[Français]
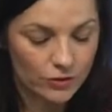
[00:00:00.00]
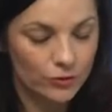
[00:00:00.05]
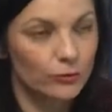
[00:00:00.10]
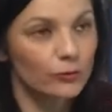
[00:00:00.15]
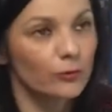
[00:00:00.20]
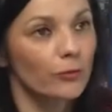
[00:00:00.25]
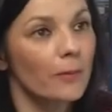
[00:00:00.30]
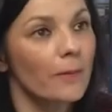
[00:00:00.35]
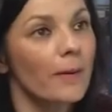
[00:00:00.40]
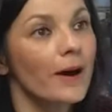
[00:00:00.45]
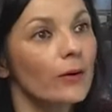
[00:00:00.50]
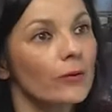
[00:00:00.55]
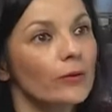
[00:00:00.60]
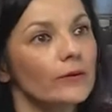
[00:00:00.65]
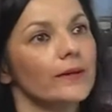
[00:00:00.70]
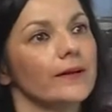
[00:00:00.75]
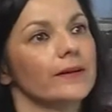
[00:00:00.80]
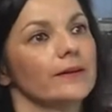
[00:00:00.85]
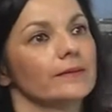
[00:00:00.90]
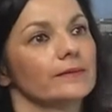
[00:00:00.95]
de
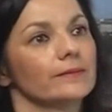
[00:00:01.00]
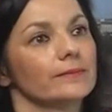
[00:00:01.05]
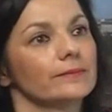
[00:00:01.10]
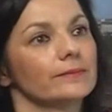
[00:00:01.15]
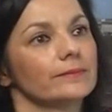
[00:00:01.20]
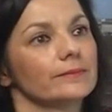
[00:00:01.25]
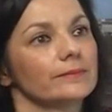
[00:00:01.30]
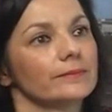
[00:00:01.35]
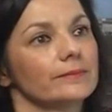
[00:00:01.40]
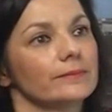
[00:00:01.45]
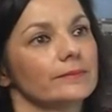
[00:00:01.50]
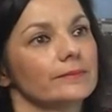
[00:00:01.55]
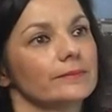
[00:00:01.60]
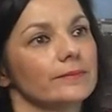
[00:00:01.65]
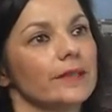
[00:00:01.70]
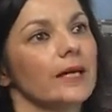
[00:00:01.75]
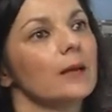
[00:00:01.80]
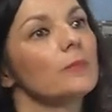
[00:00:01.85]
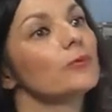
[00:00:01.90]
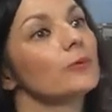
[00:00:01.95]
Marona. Oui,
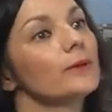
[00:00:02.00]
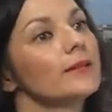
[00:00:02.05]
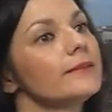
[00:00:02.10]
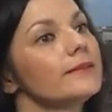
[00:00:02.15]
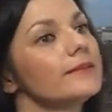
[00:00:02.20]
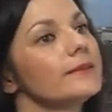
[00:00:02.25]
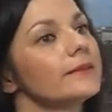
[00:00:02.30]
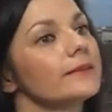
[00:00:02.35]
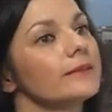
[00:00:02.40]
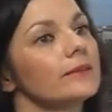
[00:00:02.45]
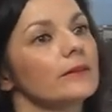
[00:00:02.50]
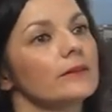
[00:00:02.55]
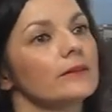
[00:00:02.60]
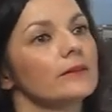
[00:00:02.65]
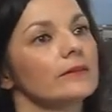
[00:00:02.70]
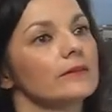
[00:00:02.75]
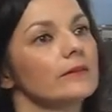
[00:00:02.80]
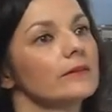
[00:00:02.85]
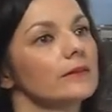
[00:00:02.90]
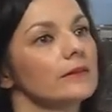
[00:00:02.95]
alors poétique. Ça, euh.
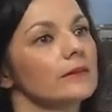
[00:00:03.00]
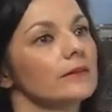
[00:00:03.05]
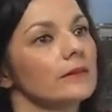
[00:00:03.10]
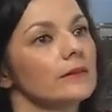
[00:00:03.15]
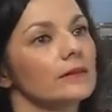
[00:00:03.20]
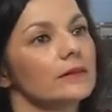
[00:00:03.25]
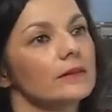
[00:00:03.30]
oui, alors ça